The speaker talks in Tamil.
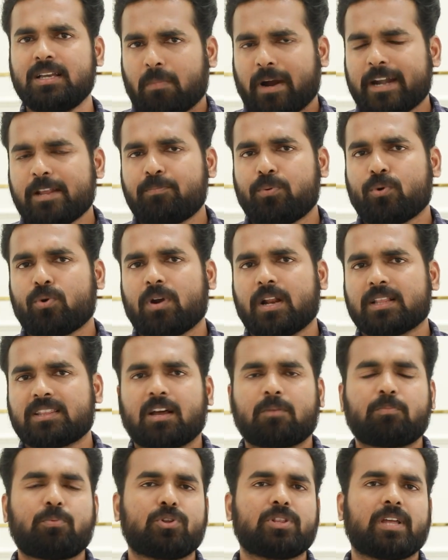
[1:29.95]
மணிப்பூரில்
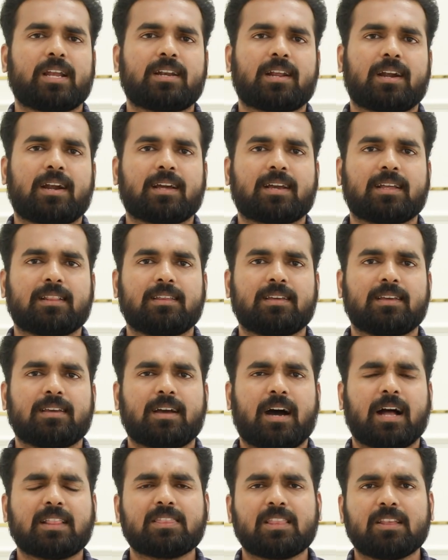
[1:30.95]
தற்போது என்ன நடக்குது
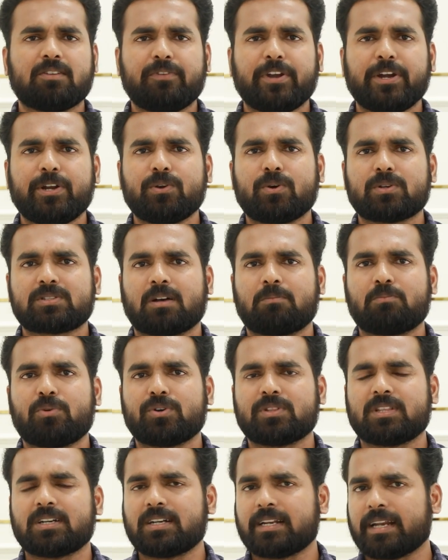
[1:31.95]
அந்த வீடியோ
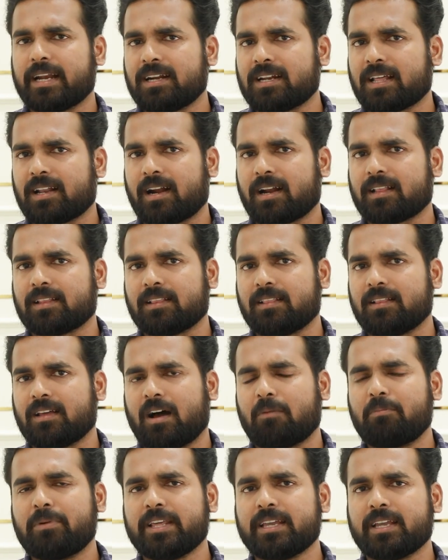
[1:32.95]
சம்பவத்தன்று என்ன நடந்தது
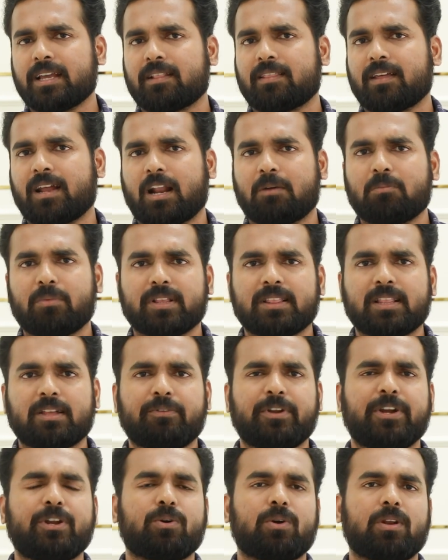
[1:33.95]
அப்படிங்கிறத நம்ம இந்த
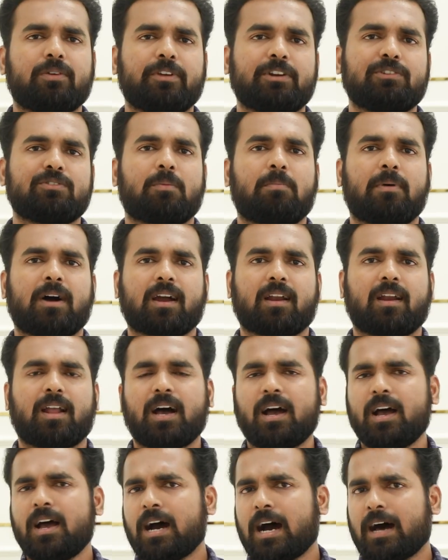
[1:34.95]
வீடியோவில் விரிவாக
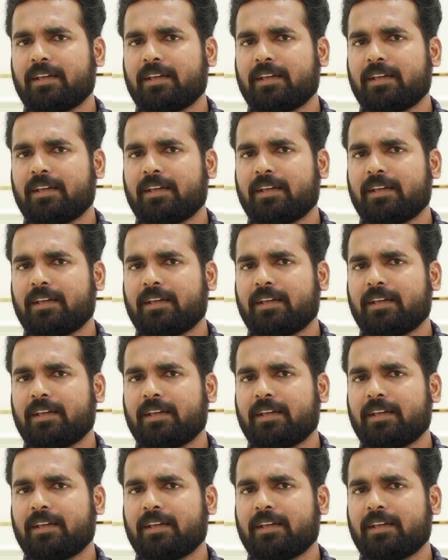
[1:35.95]
பார்க்கலாம்